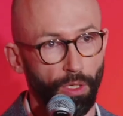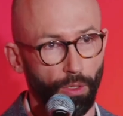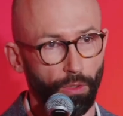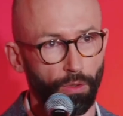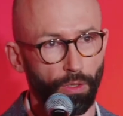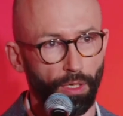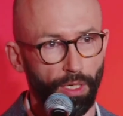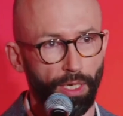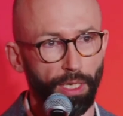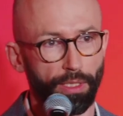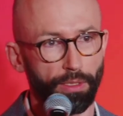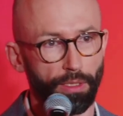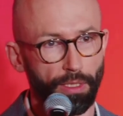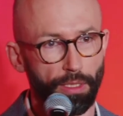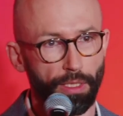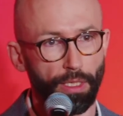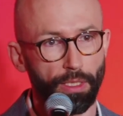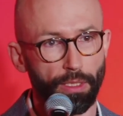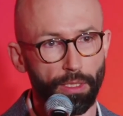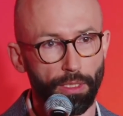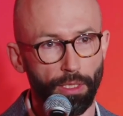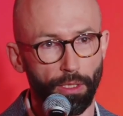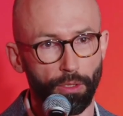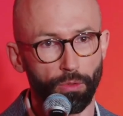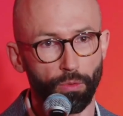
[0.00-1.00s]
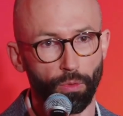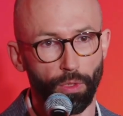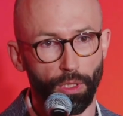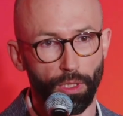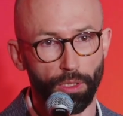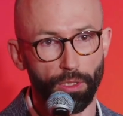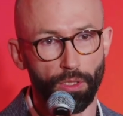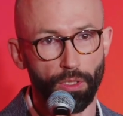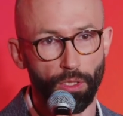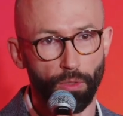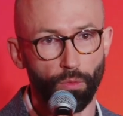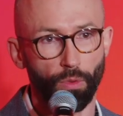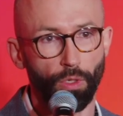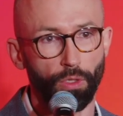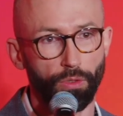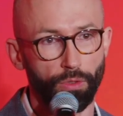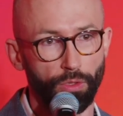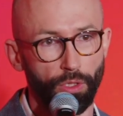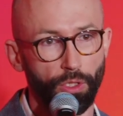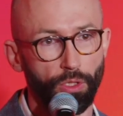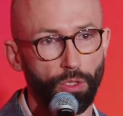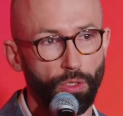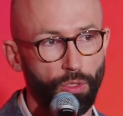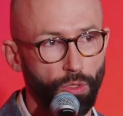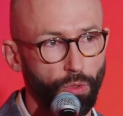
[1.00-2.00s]
organizacje, które chcą
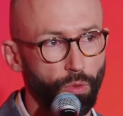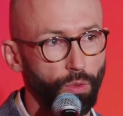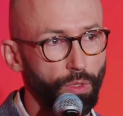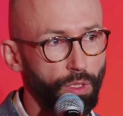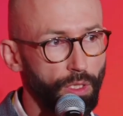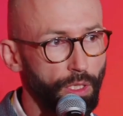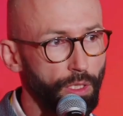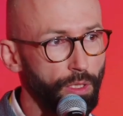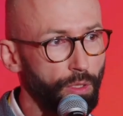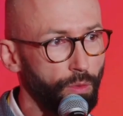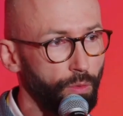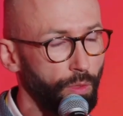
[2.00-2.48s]
odnieść sukces,